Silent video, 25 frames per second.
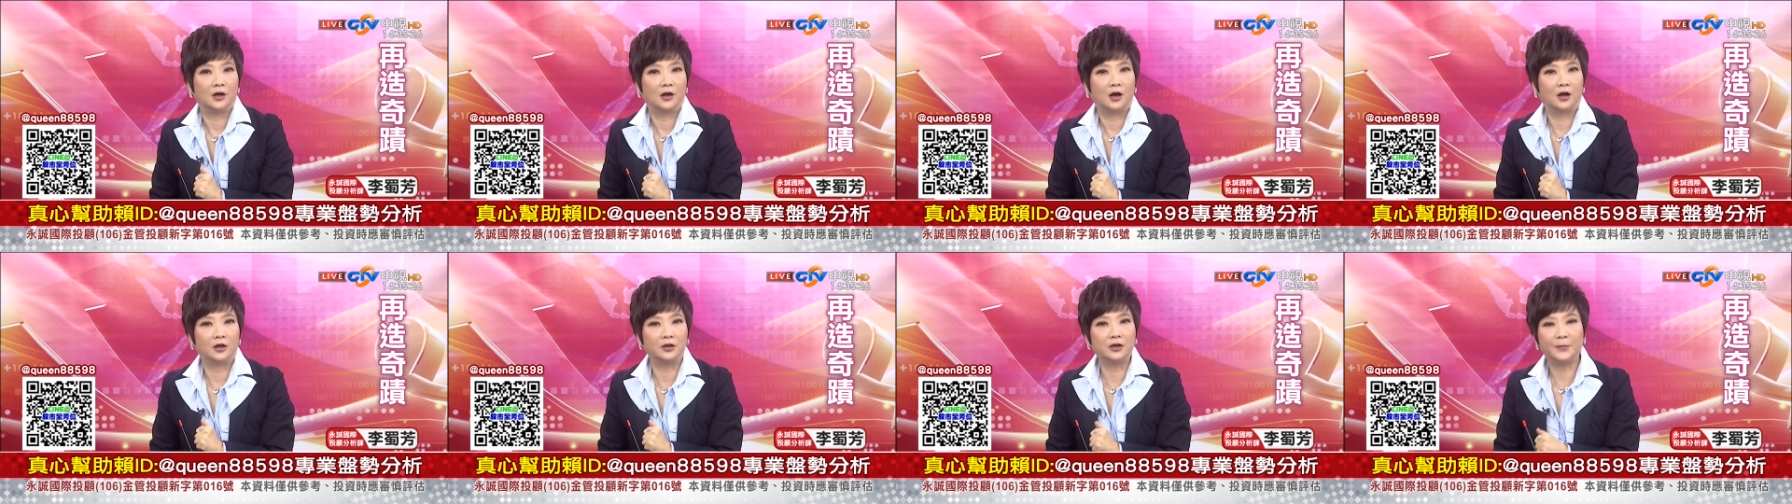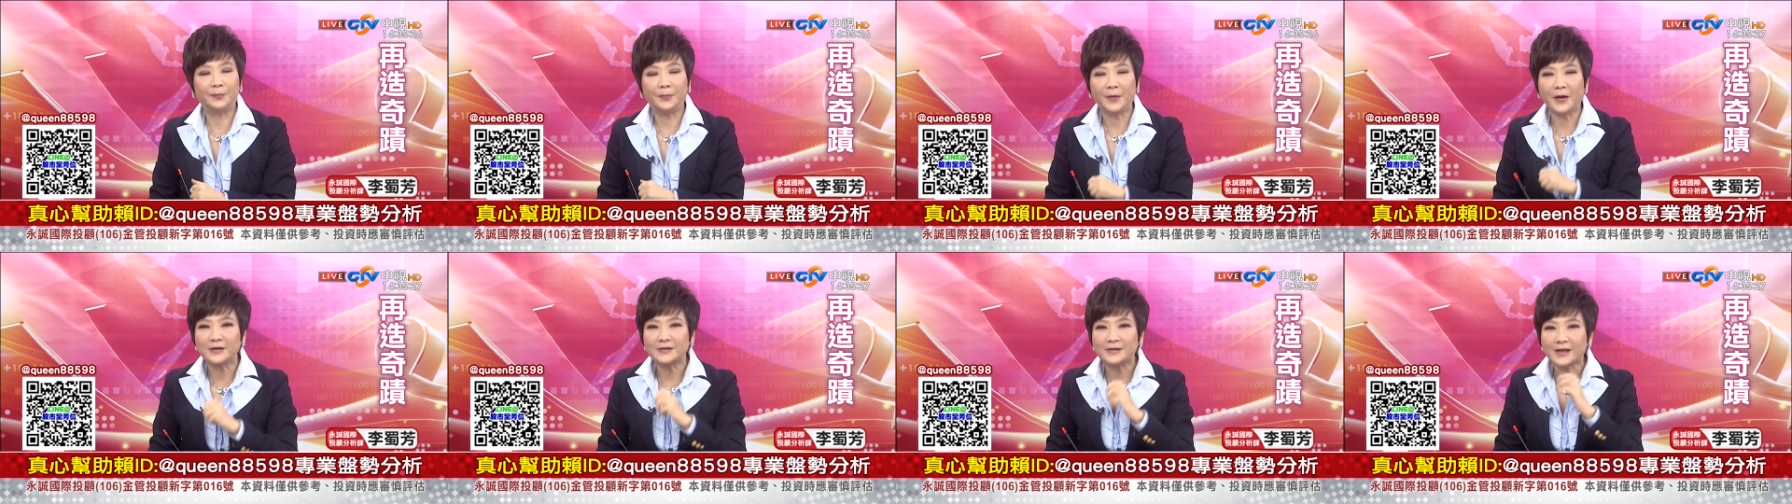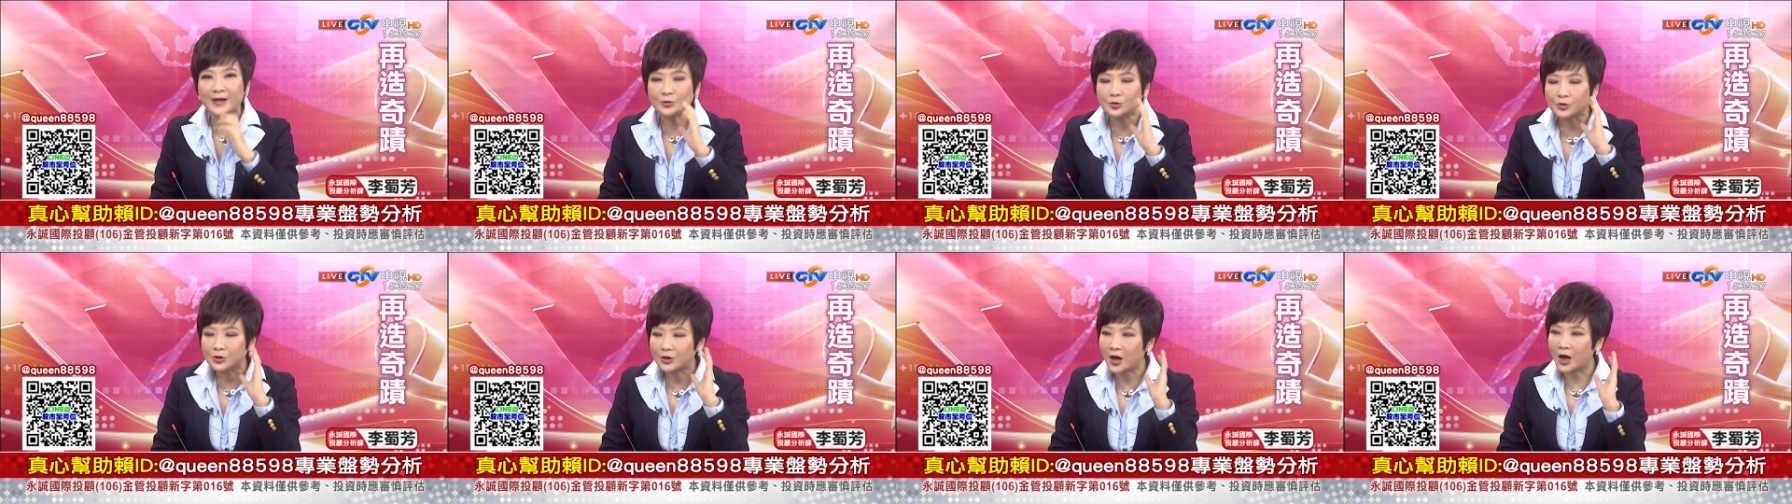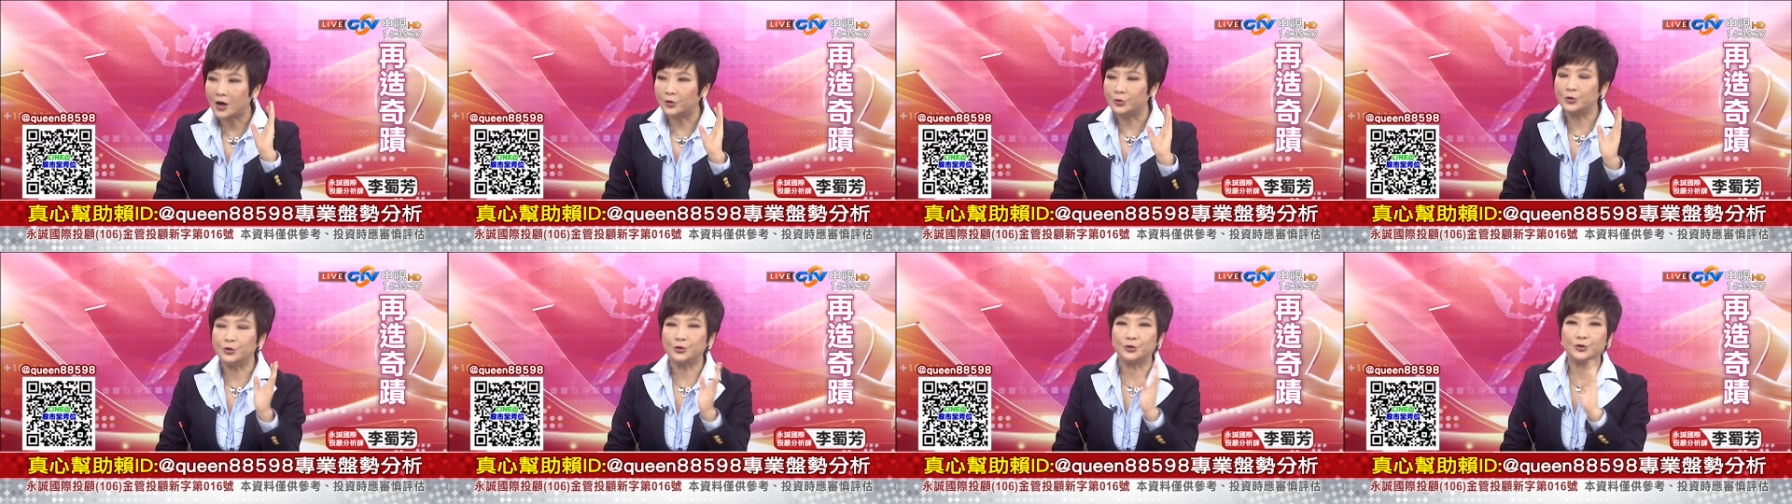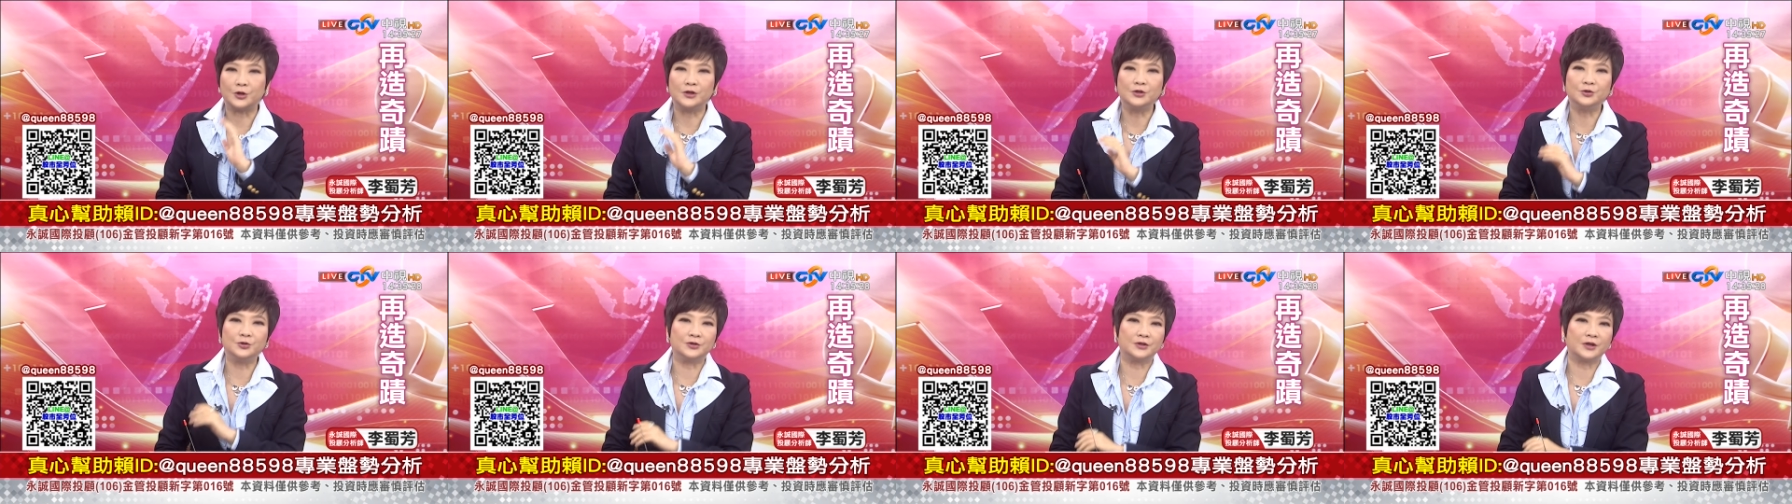好，你不要再去考虑
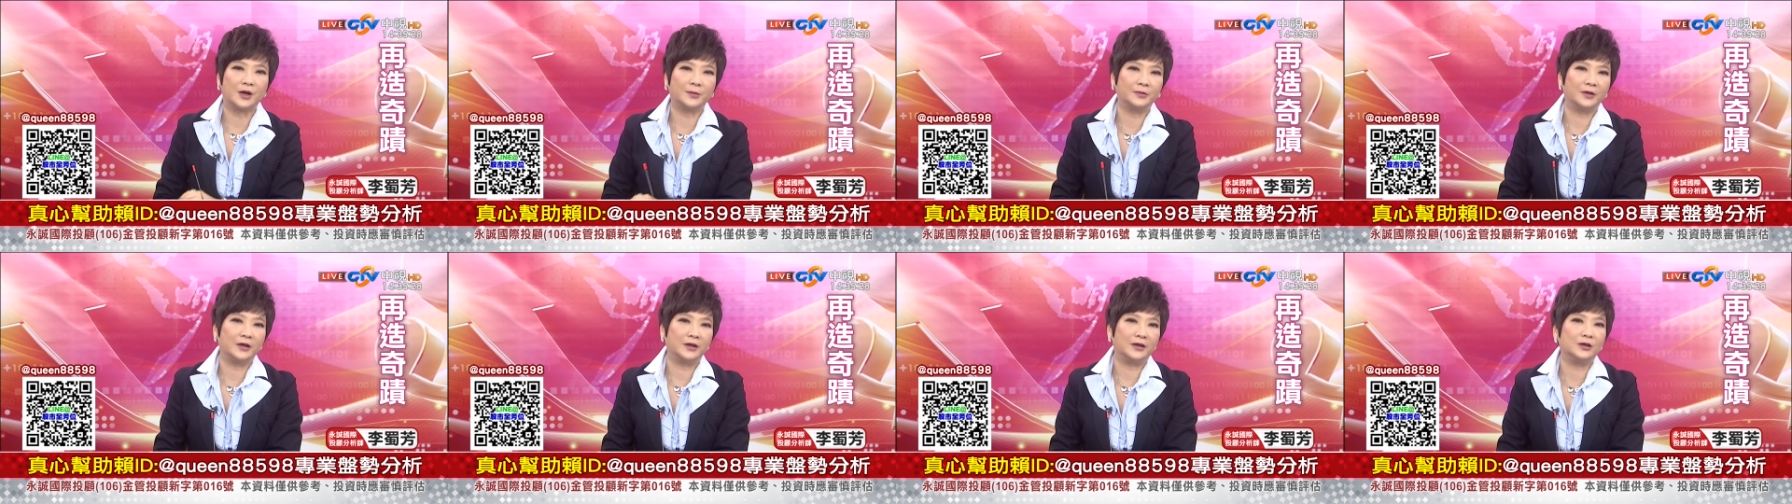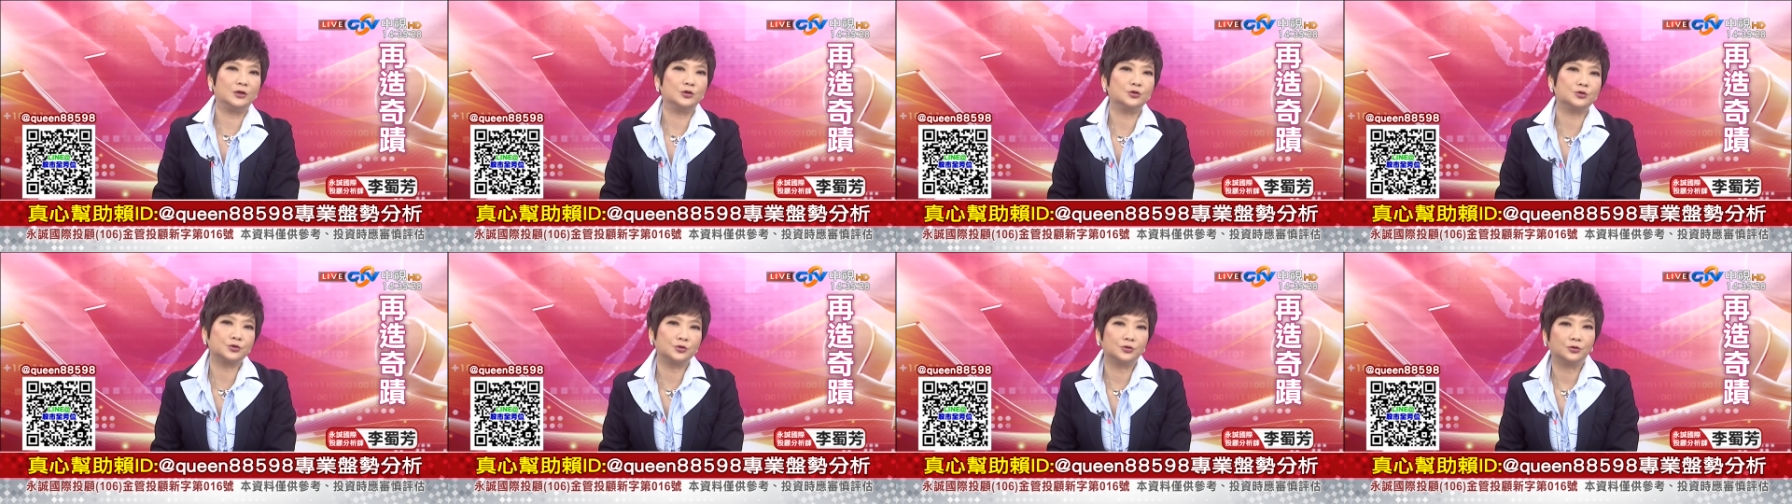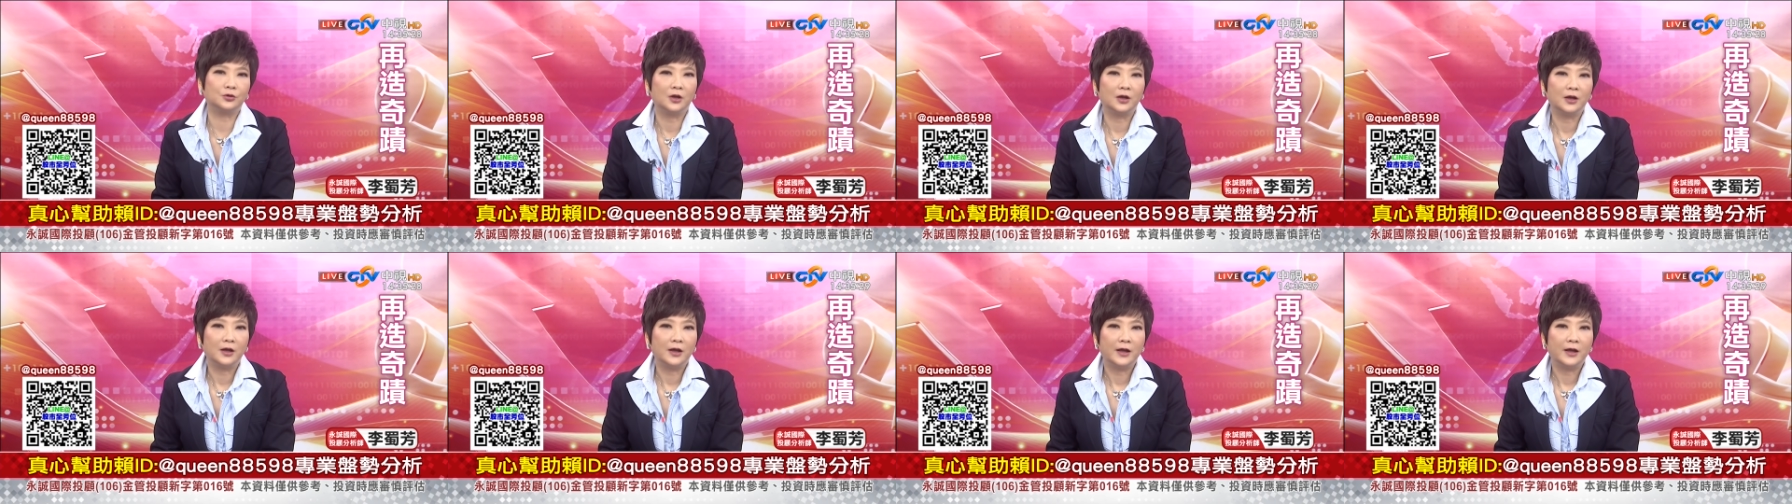选举上面的因素，